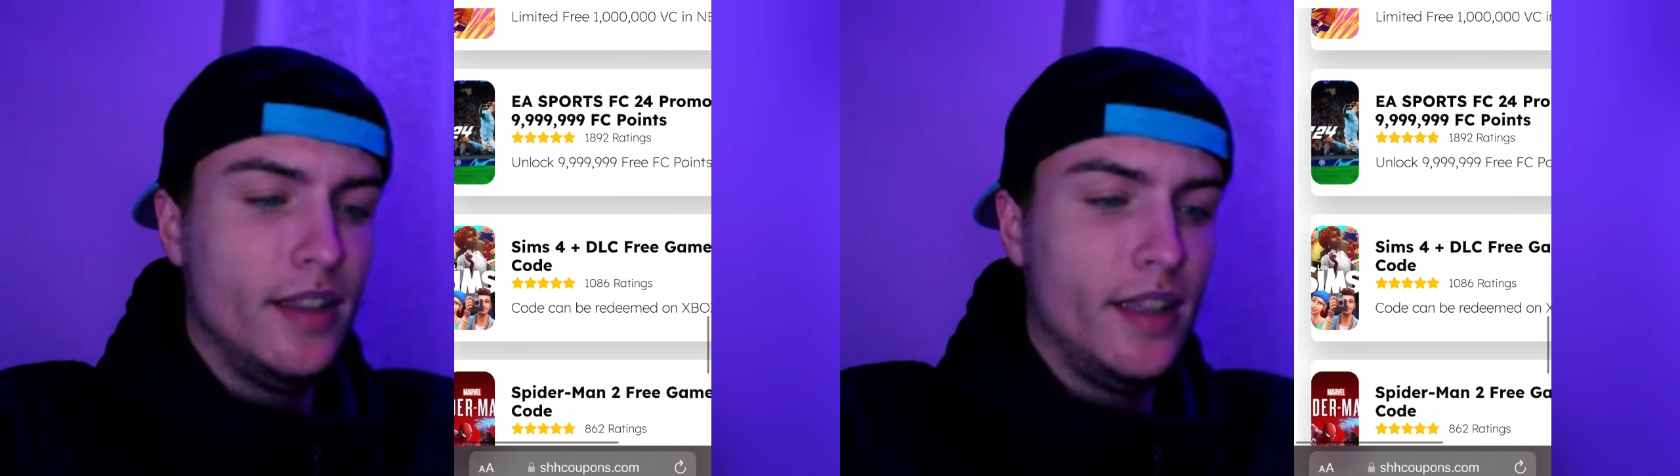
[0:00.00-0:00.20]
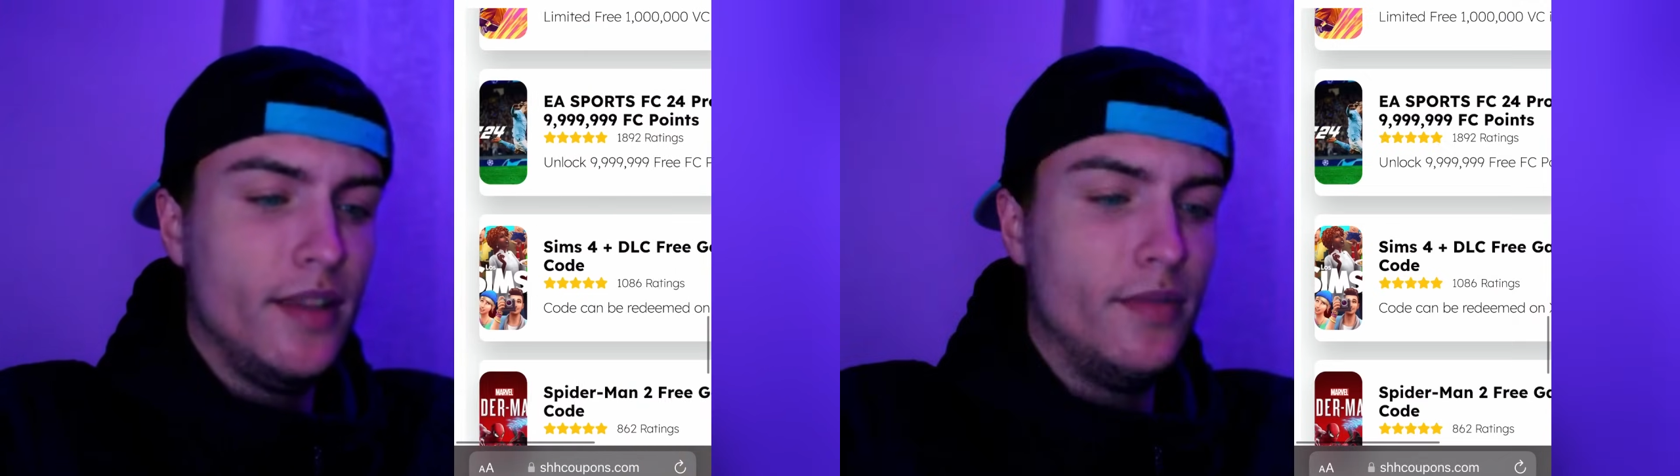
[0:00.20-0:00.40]

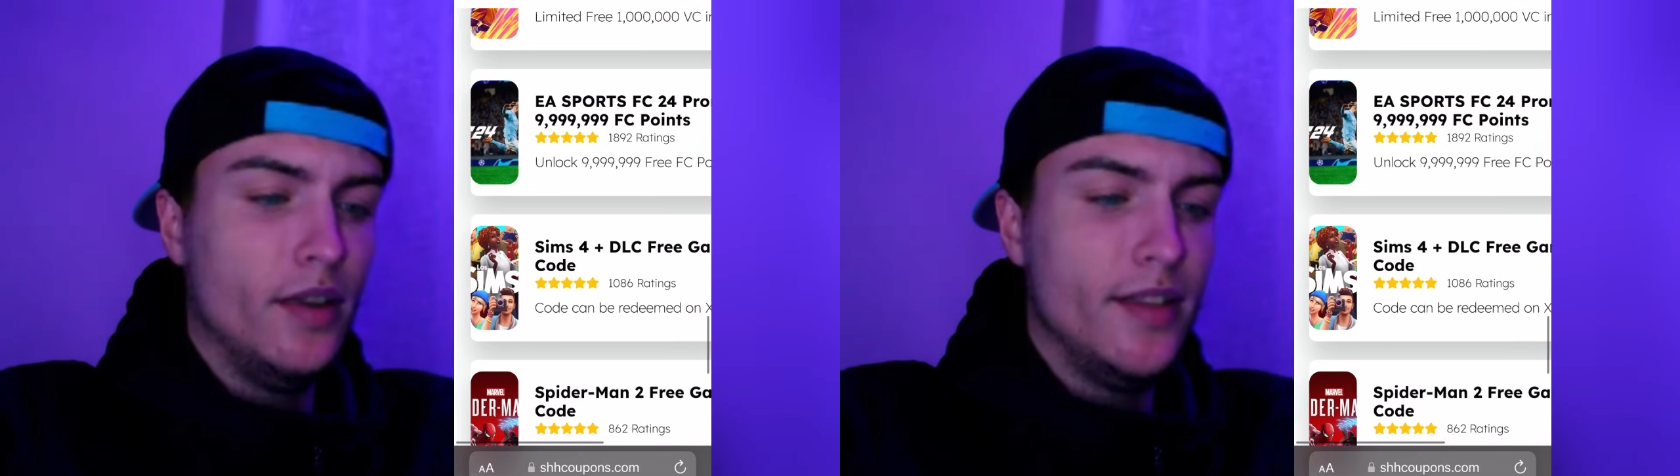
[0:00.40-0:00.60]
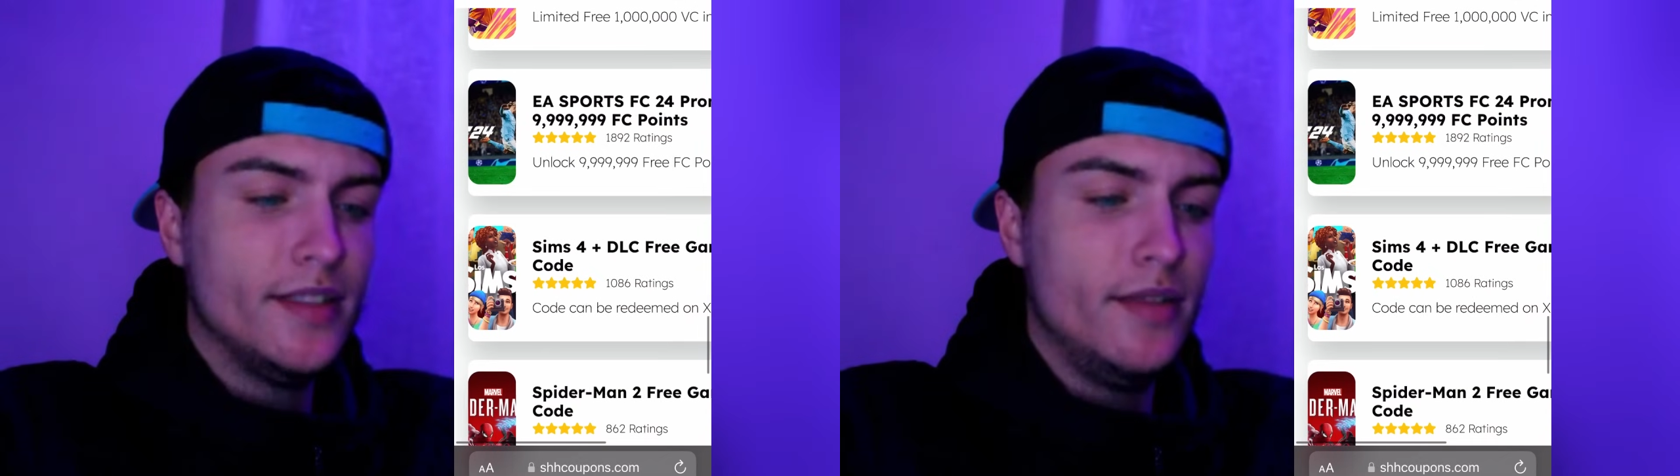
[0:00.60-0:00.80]
que
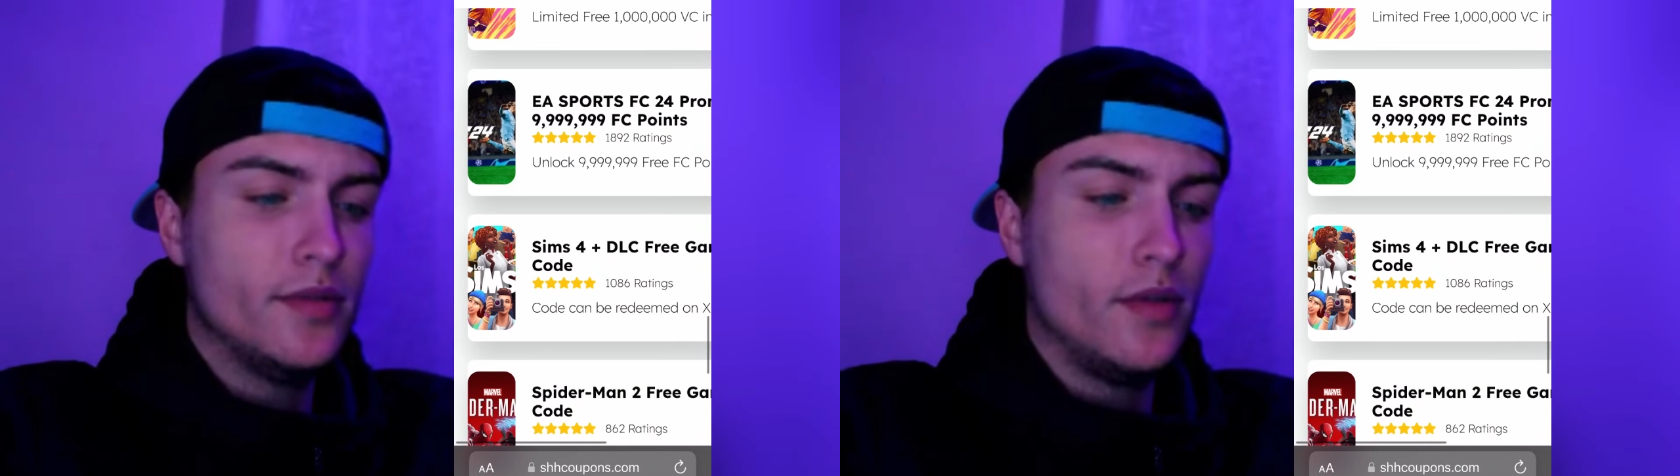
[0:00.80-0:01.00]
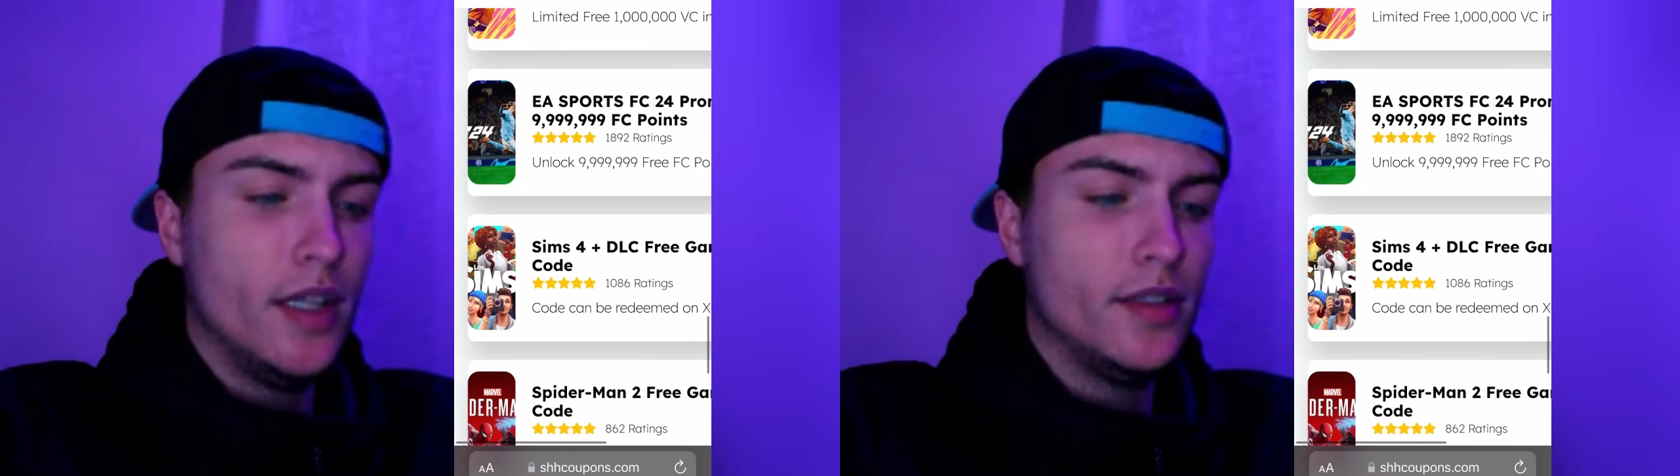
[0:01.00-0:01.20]
pone
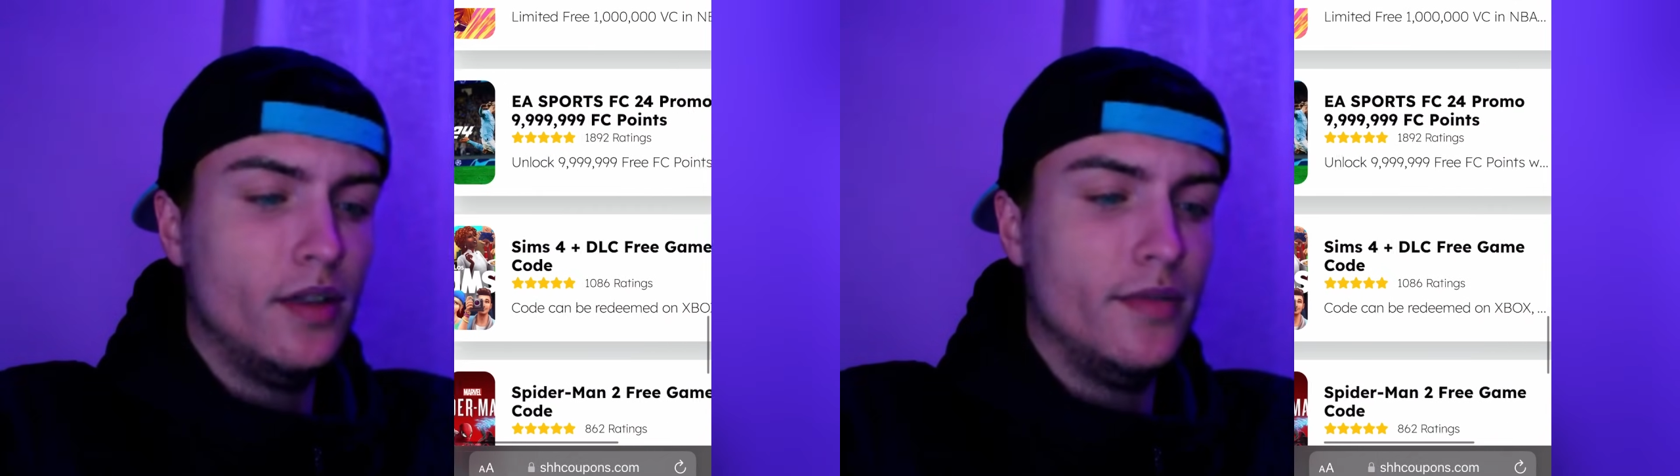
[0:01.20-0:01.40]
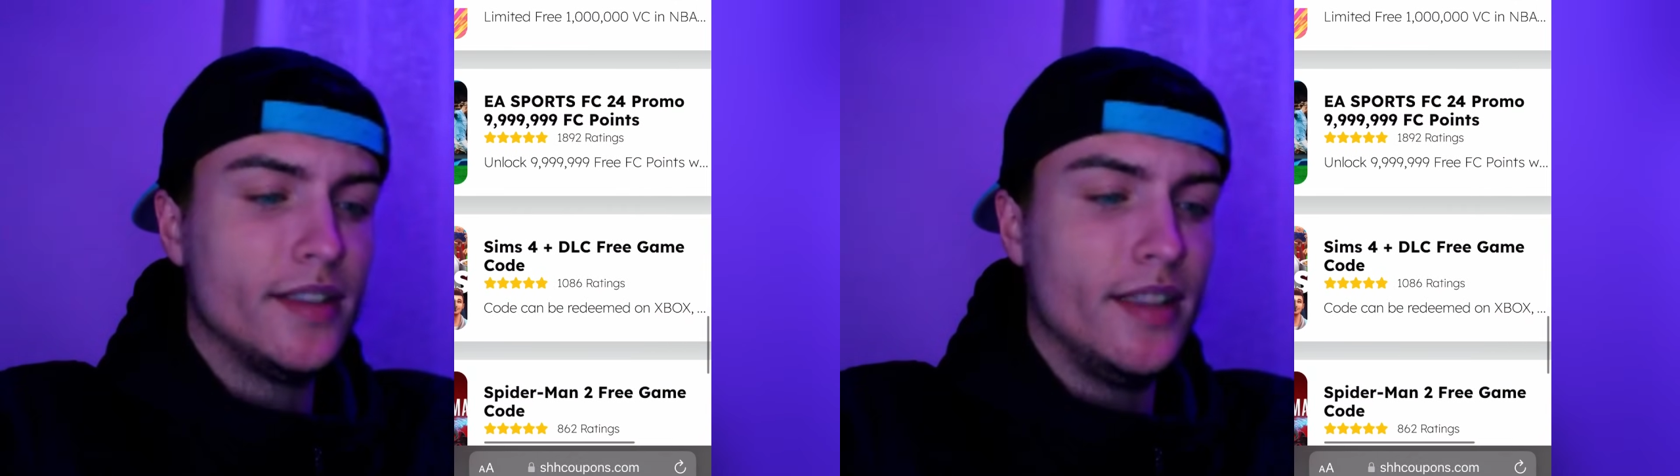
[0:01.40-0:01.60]
Sims 4
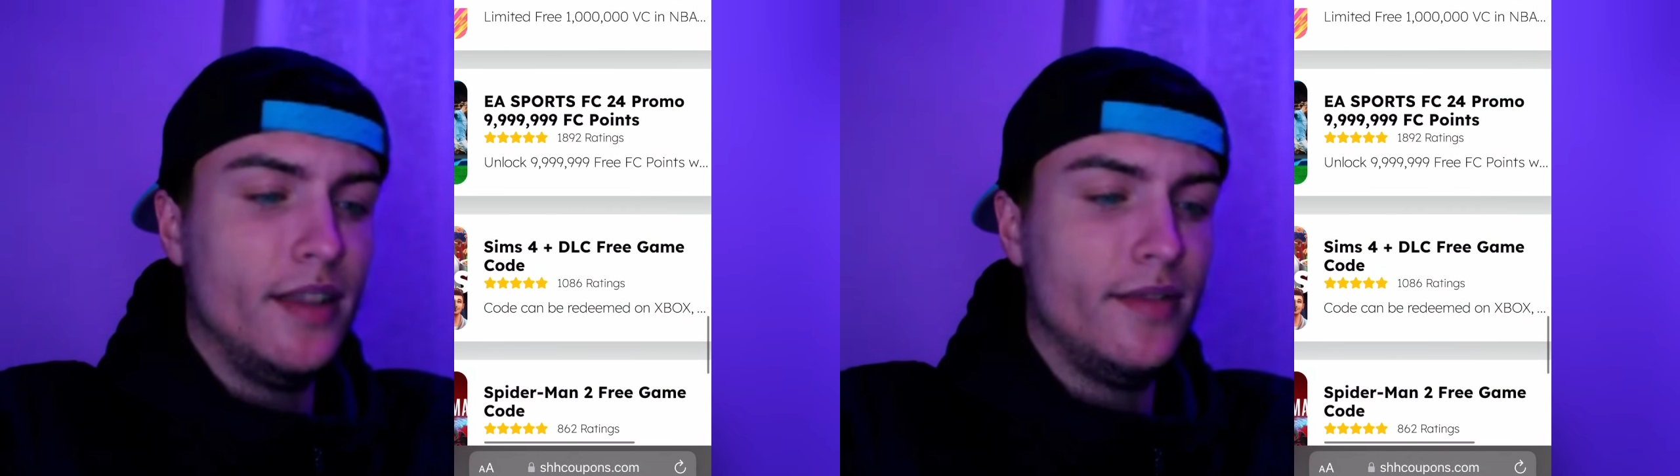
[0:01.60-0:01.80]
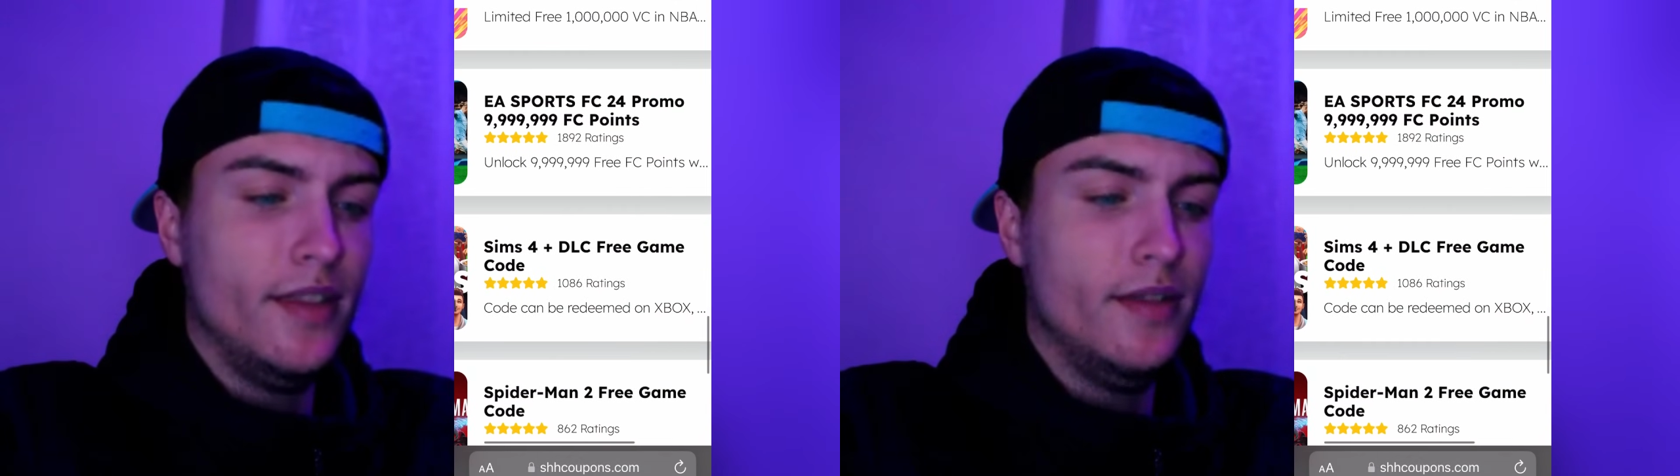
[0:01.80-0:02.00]
más
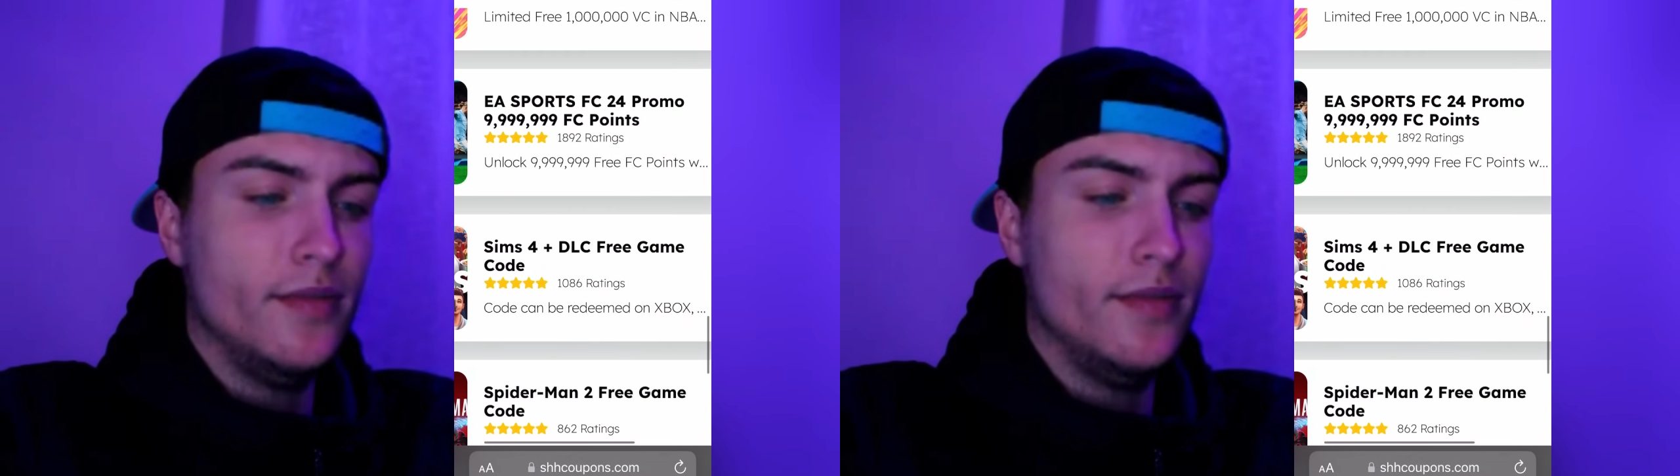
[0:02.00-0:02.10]
DLC